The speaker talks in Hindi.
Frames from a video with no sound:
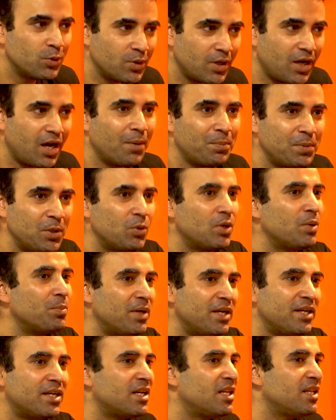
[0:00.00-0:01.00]
आपने उन्हें
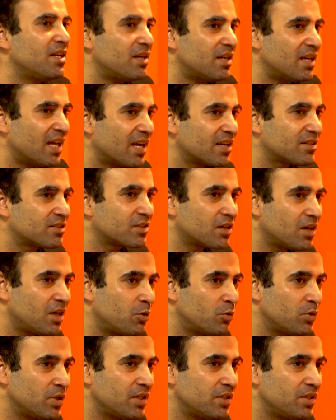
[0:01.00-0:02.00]
मेंटली रिलैक्स कहाँ
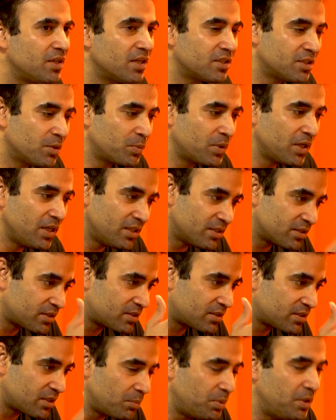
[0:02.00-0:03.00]
होने दिया जबकि इन
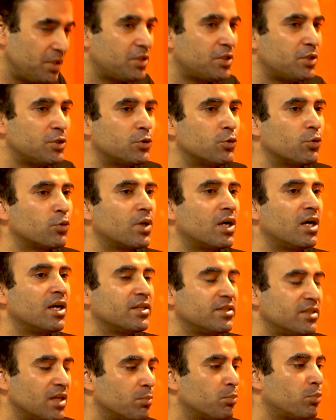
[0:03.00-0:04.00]
सभी चीज़ों का
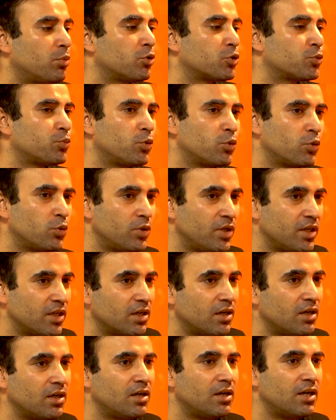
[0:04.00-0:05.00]
एग्ज़ाम पोस्टपोन होने
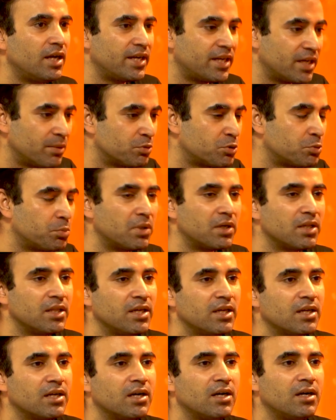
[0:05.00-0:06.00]
का अटैम्प्ट
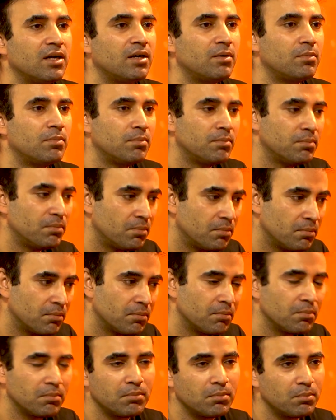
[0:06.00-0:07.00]
बढ़ने का
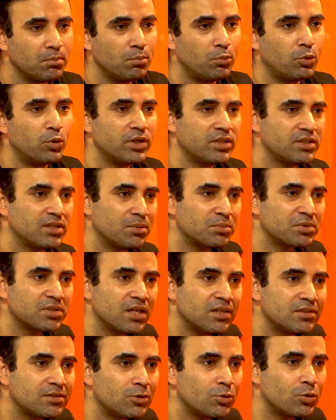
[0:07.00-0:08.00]
बोर्ड एग्ज़ाम्स
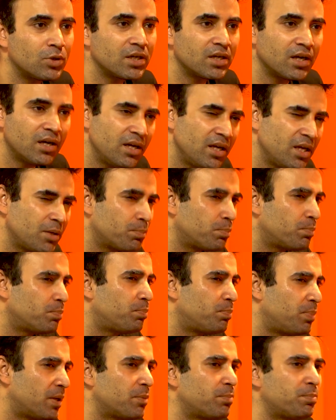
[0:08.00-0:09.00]
कैंसिल होने का एक
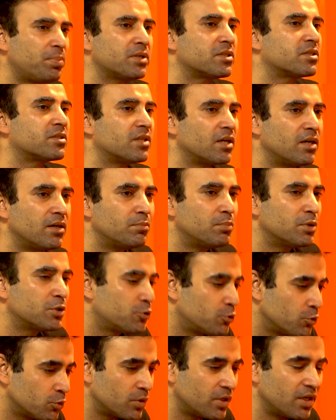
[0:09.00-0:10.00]
पर्पस था
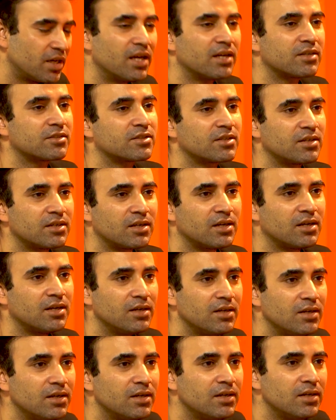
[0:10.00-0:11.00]
बच्चों को रिलैक्स
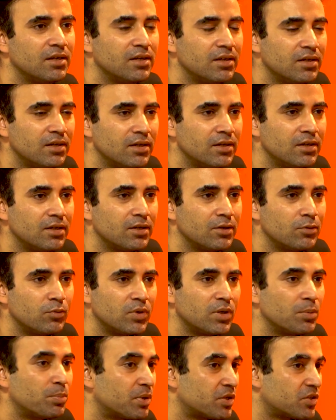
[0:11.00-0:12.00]
करना
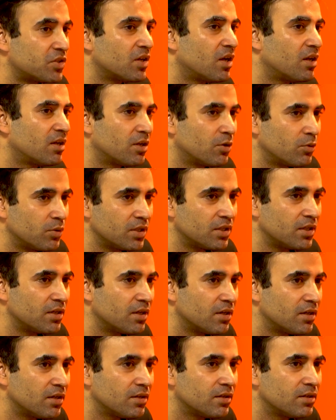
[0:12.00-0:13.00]
उन्हें परेशान ना होने
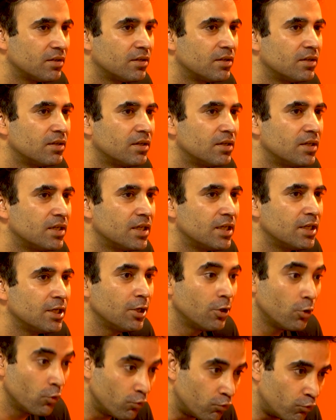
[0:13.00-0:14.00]

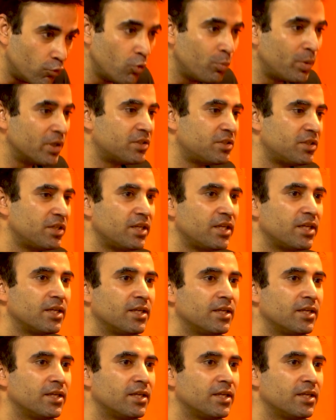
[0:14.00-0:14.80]
देना वो बच्चे